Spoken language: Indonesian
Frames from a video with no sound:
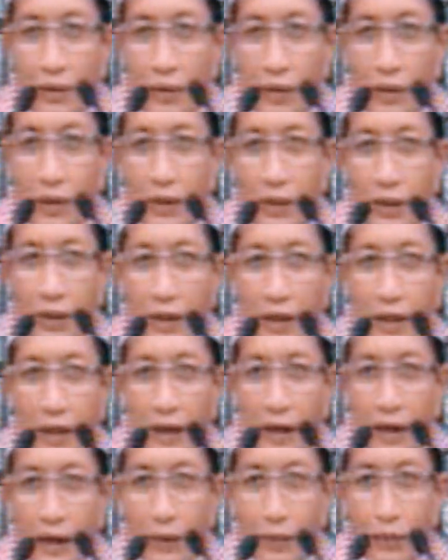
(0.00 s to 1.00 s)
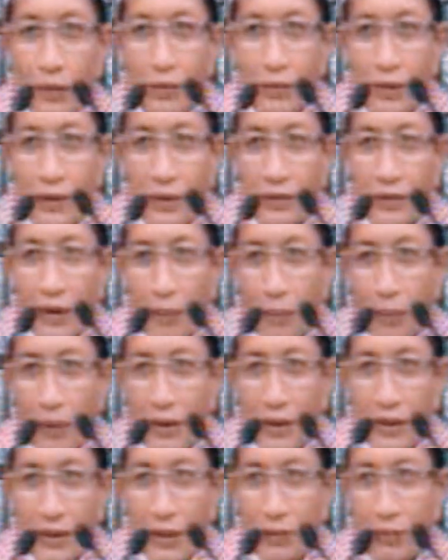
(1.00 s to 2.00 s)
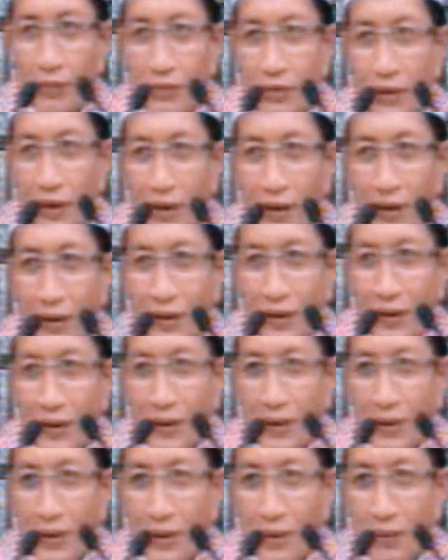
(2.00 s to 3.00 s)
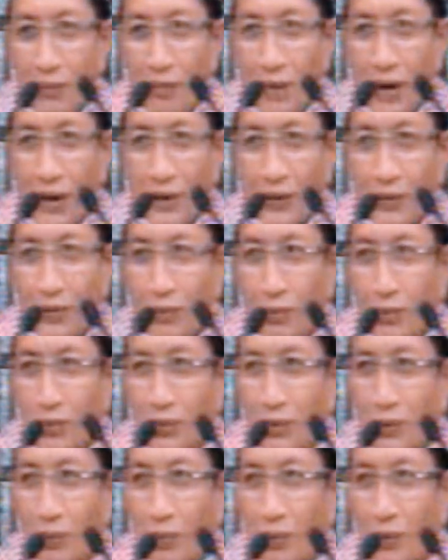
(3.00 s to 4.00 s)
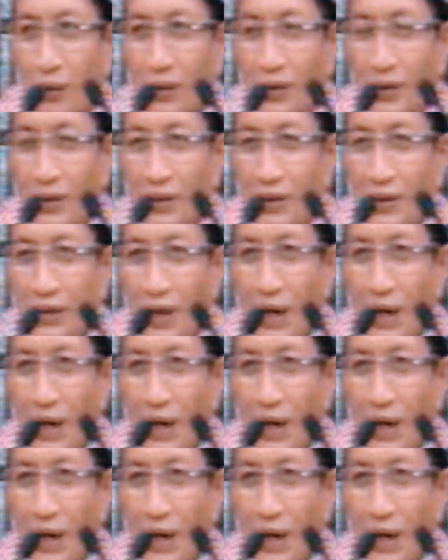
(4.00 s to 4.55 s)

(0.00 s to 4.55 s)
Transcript: ini gara-gara lu nih sampai kita bisa mandi subuh-subuh ini.